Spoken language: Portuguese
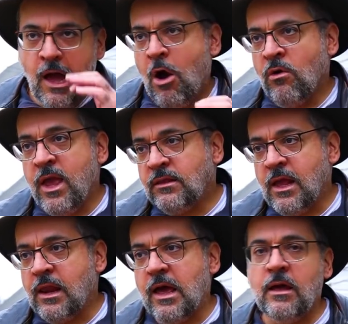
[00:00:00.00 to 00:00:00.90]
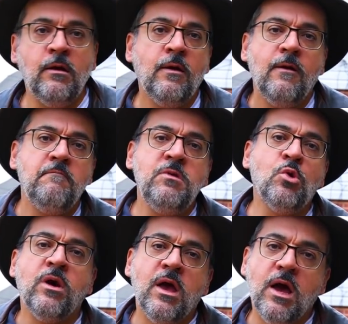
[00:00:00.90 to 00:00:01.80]
alguém tem lá
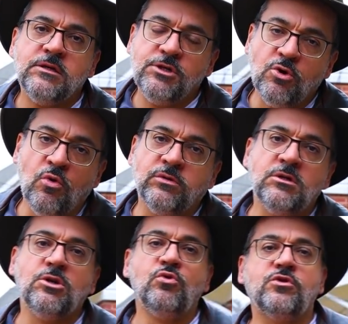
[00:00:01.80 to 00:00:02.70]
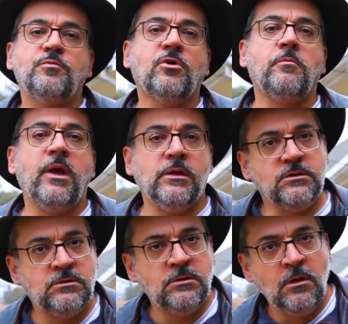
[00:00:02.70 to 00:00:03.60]
mil reais de conta de luz por
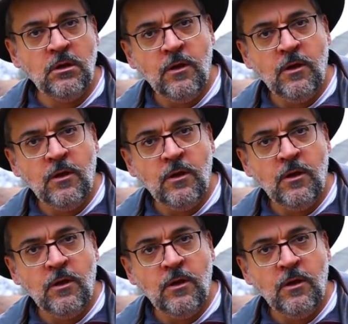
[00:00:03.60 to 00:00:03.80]
mês.